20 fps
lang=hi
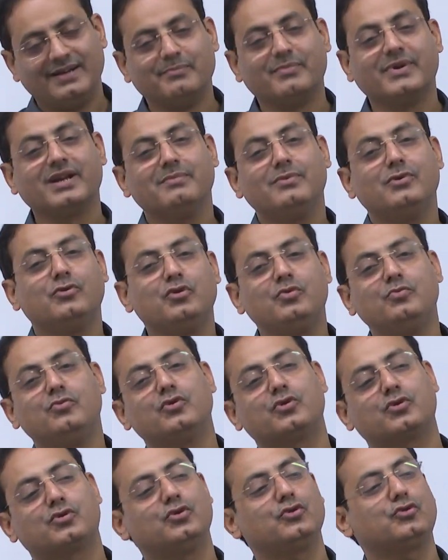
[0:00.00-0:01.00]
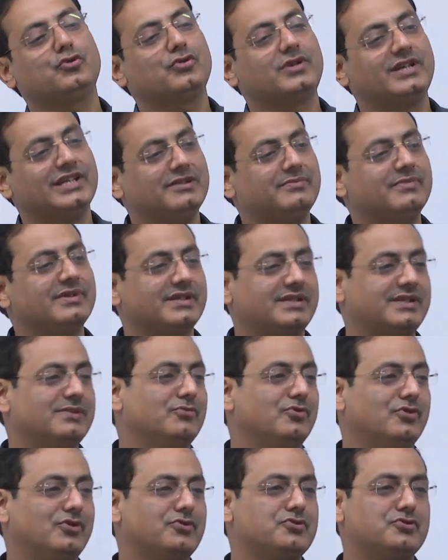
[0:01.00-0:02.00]
मतलब मैं उन मूर्खों को केंद्र में रख के
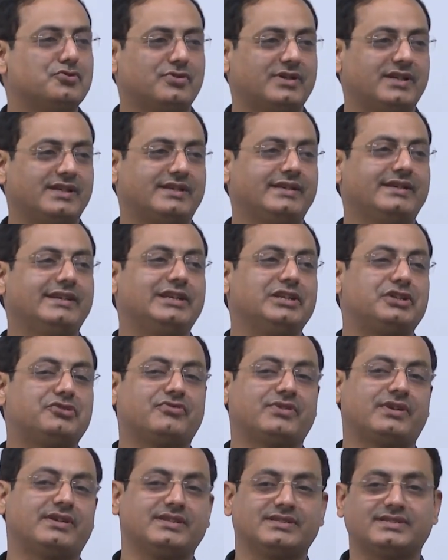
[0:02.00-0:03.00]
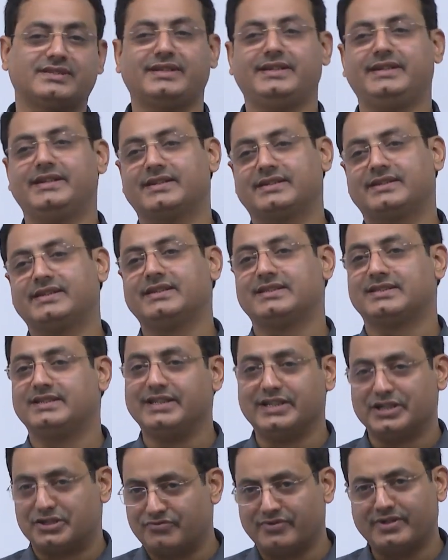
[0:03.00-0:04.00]
बोल रहा हूँ जो कहते हैं कि ईश्वर नज़र नहीं आता
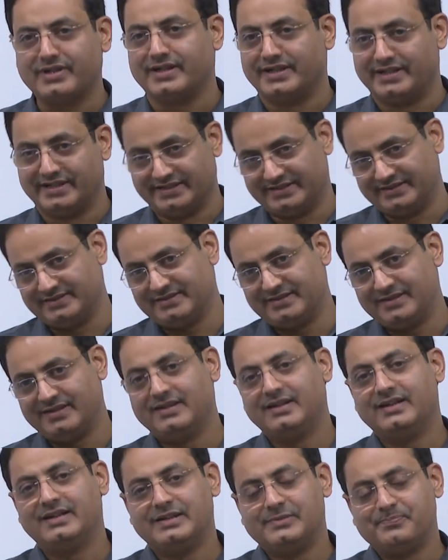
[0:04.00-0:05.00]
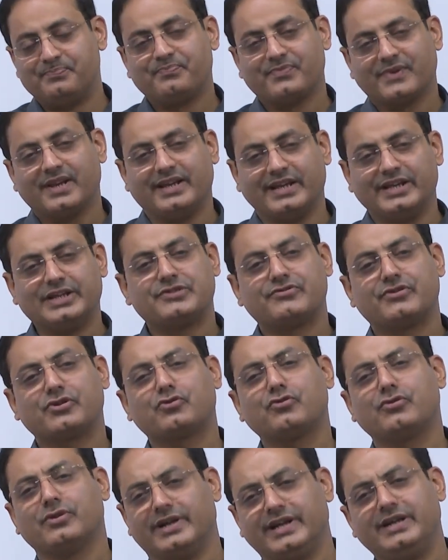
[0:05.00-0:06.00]
इसलिए ईश्वर नहीं है ईश्वर
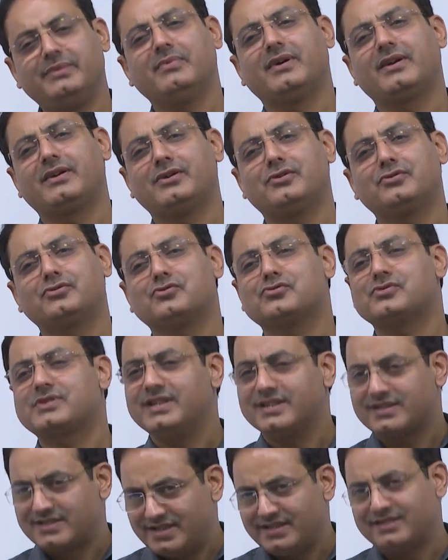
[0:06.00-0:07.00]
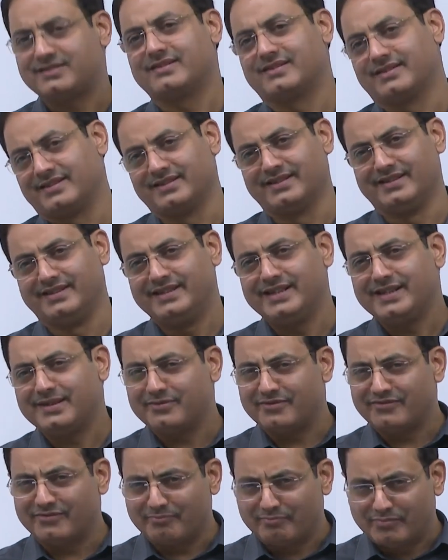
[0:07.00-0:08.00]
को नहीं मानना हो तो उसके अच्छे तर्क हैं ये
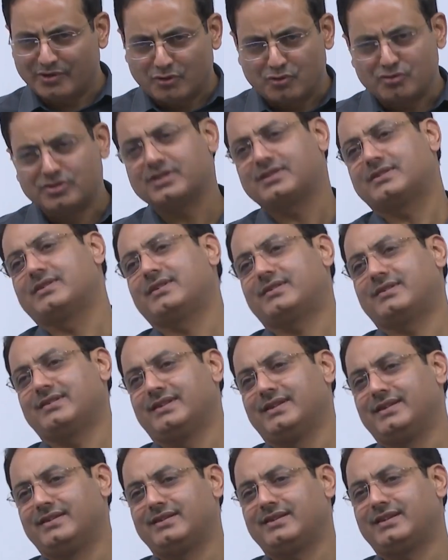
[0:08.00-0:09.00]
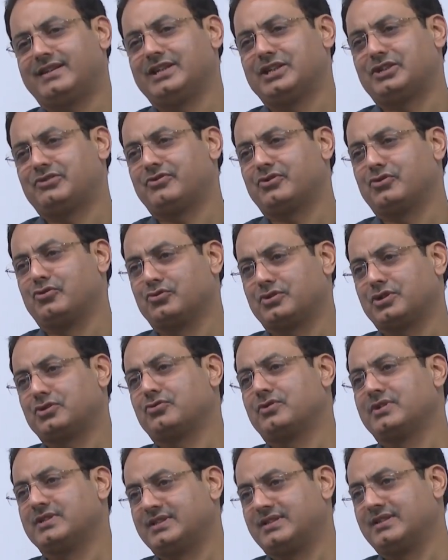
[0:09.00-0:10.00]
बेहुदा तर्क देना कि ईश्वर होता तो
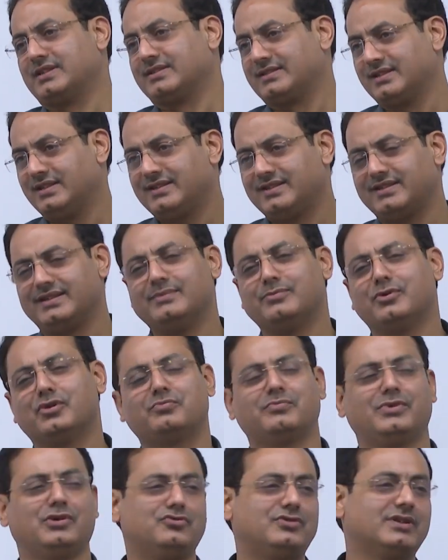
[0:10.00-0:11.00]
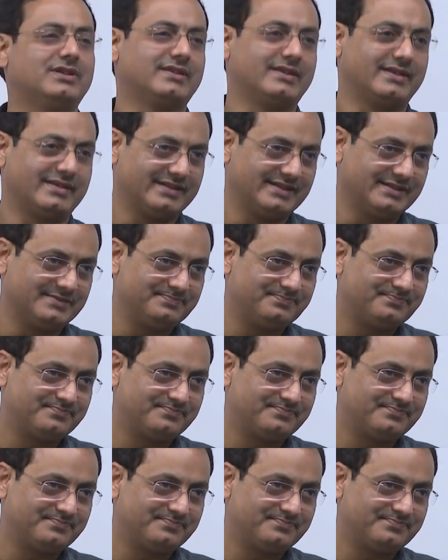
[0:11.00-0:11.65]
नज़र आता ये बहुत बेहुदा तर्क है